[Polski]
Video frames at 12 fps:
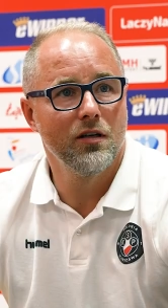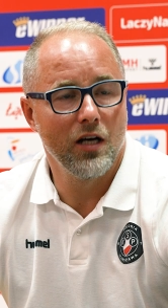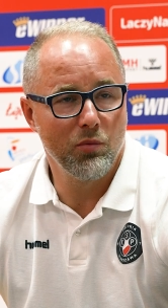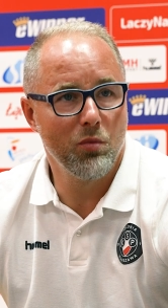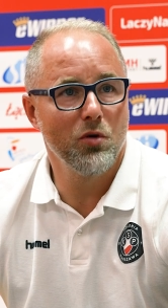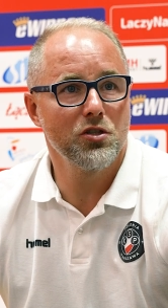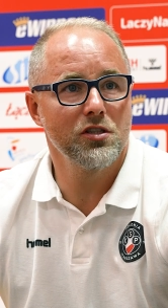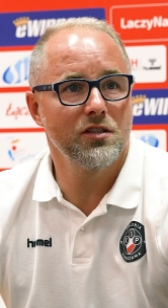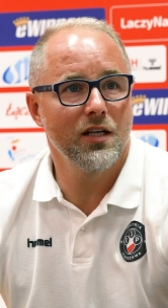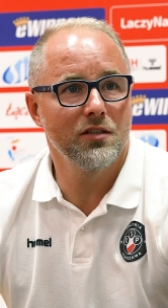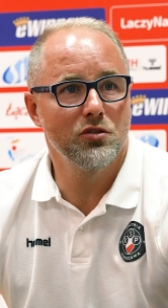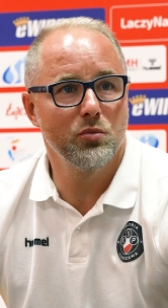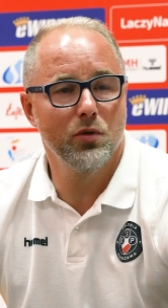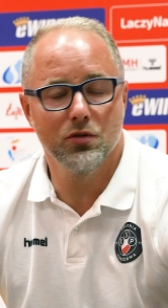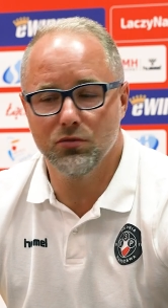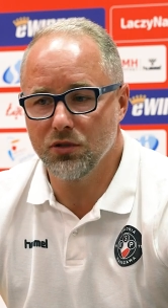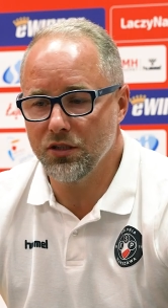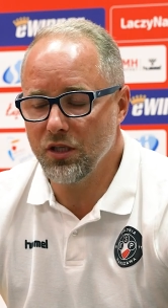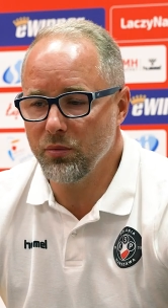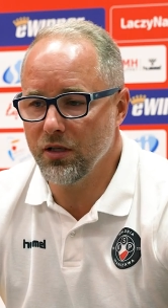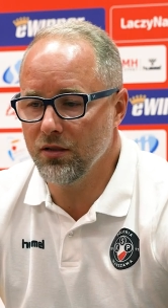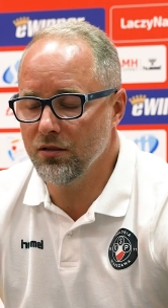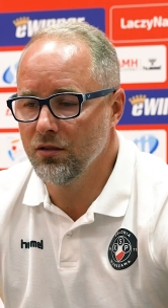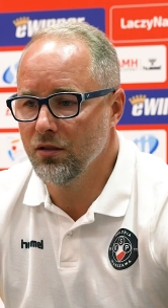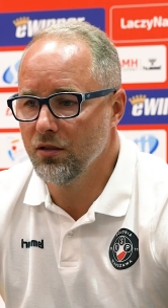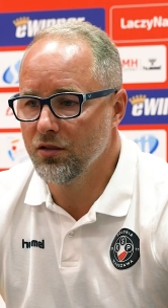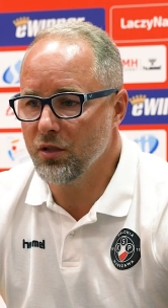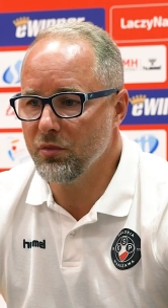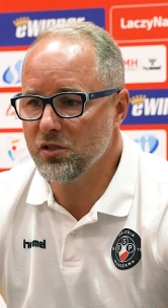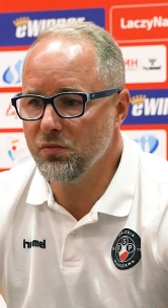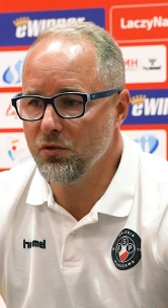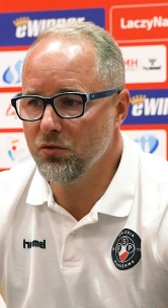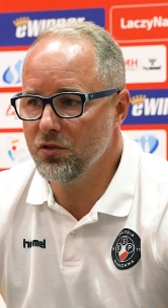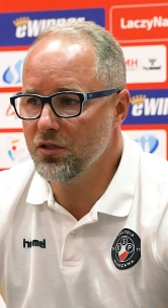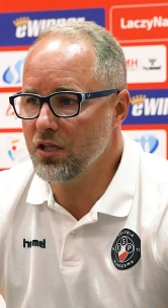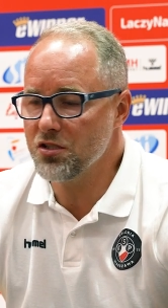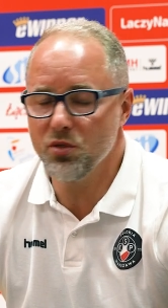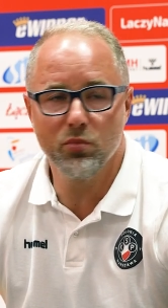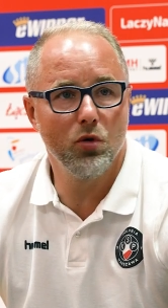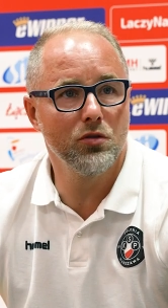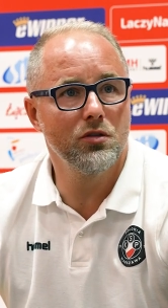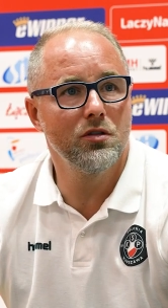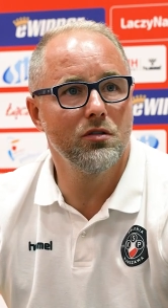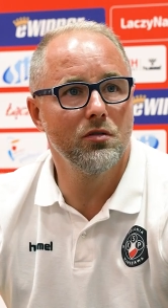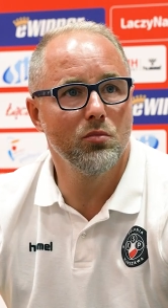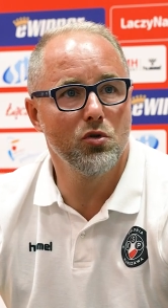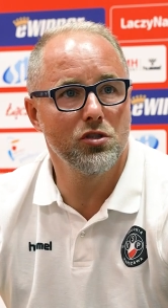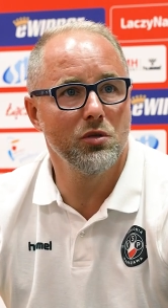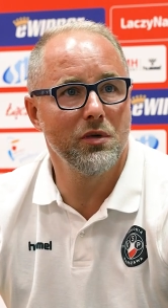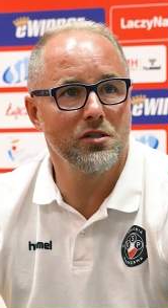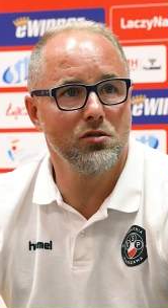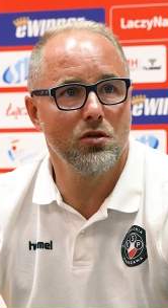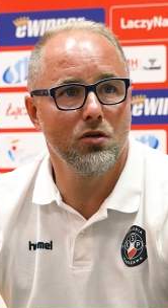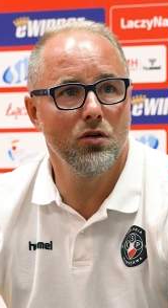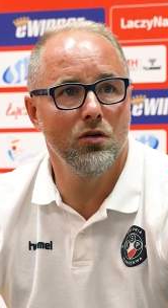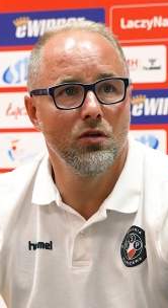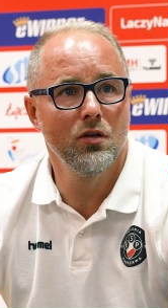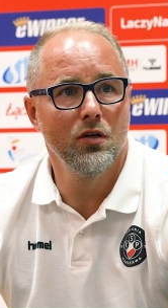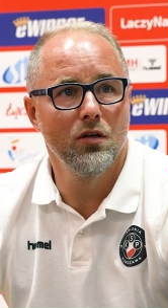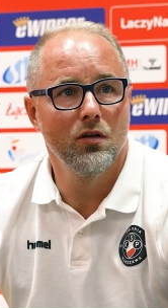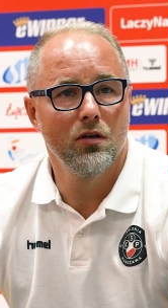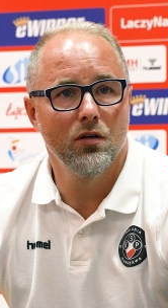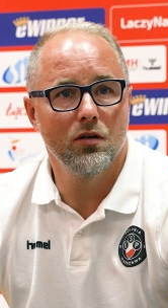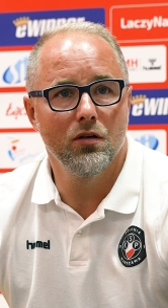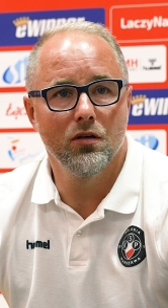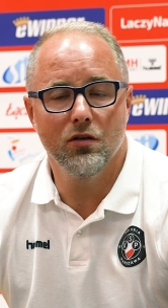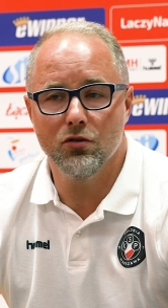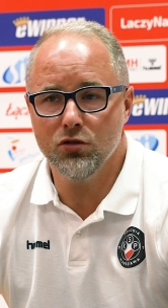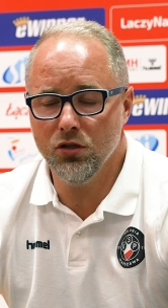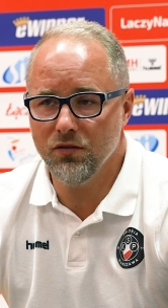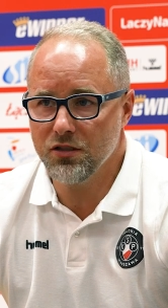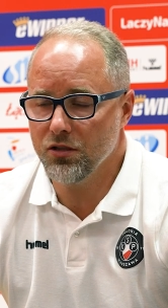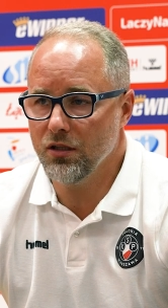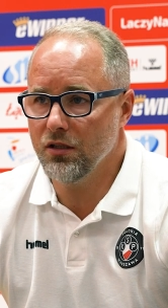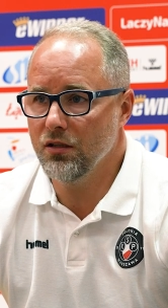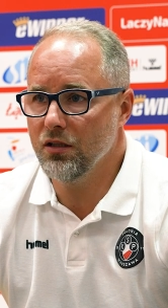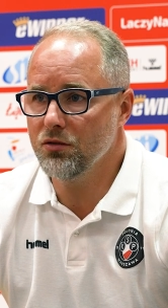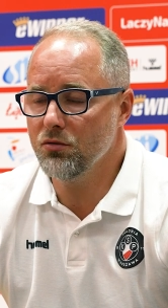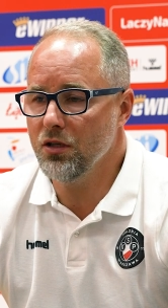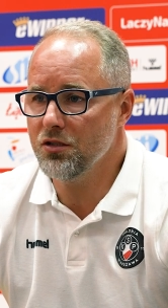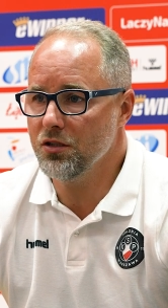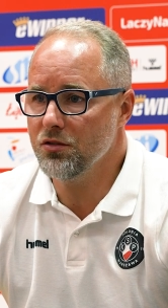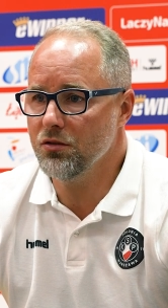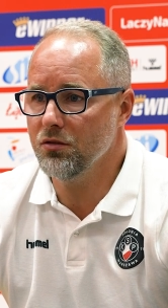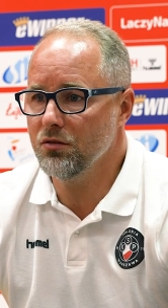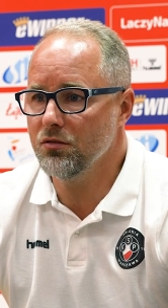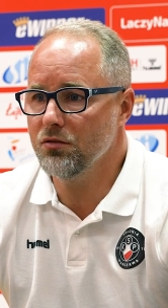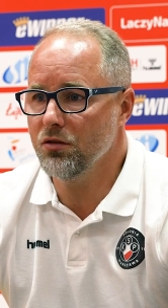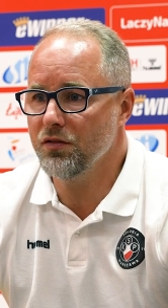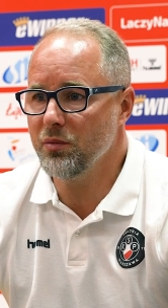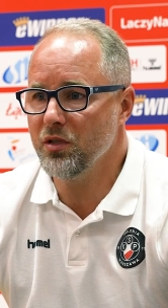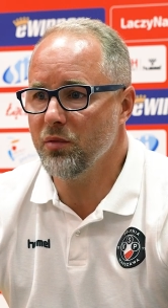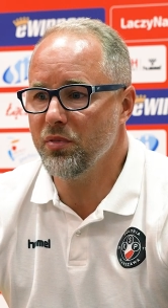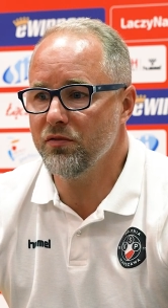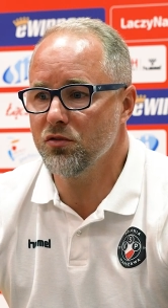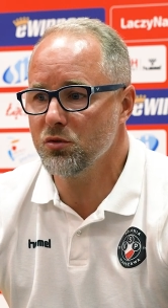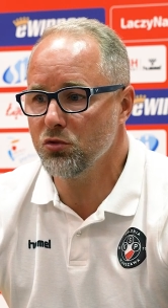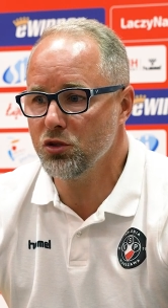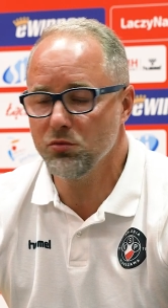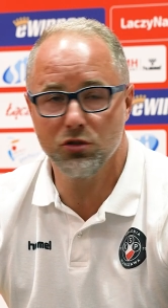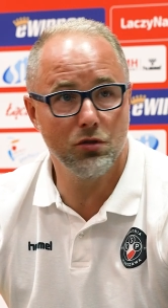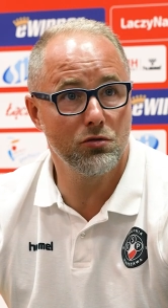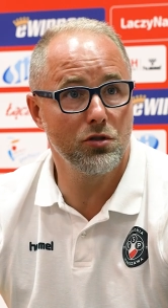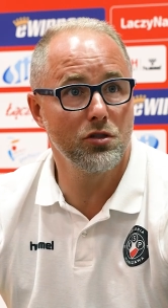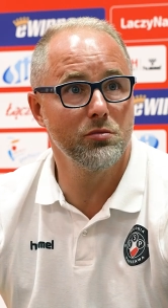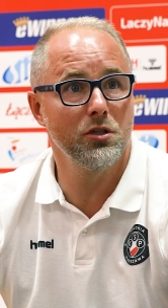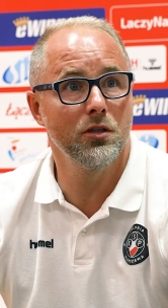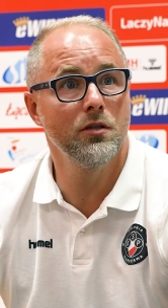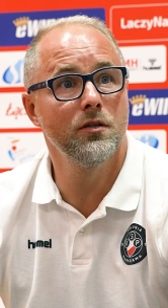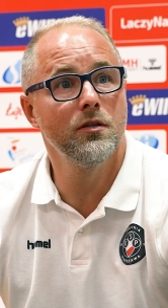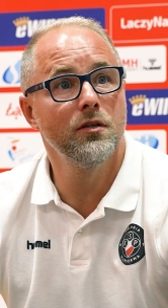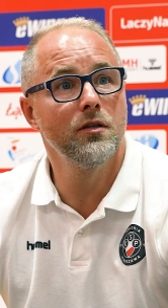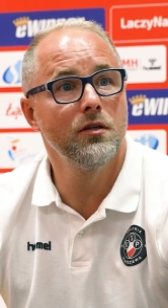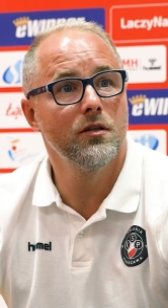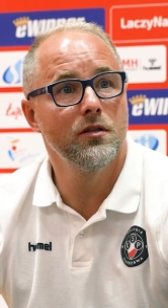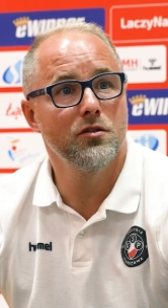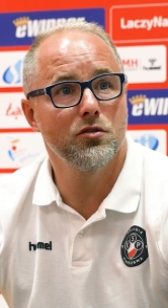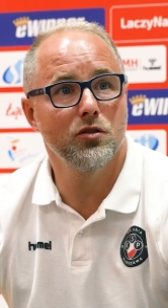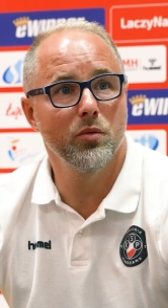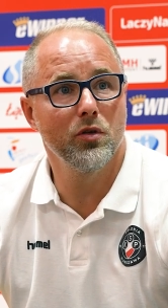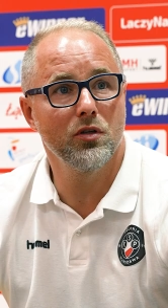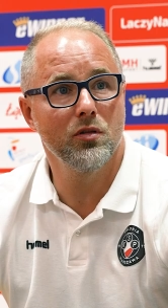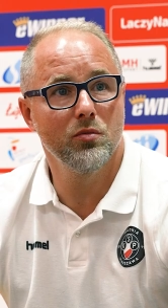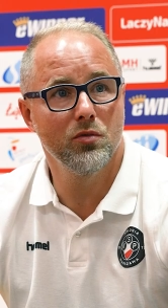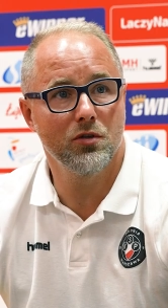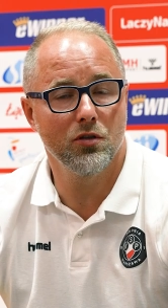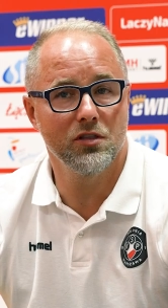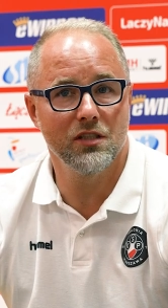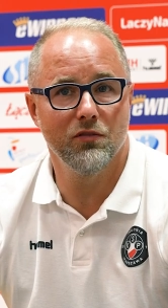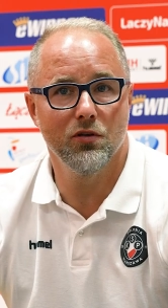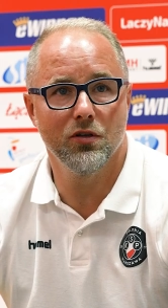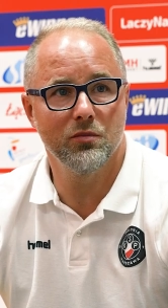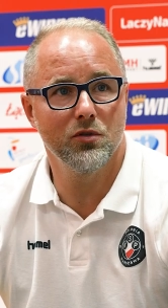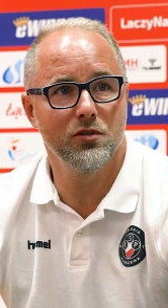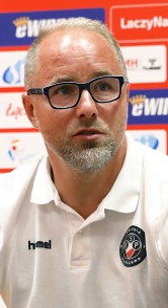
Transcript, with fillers: Albo możesz stracić, bo tutaj nie ma, nie ma zmiłuj i każdy błąd może Cię bardzo drogo e, kosztować. A, a druga rzecz to, to wiemy na pewno, że musimy się uczyć szybciej niż do tej pory, bo trochę za wolno nam to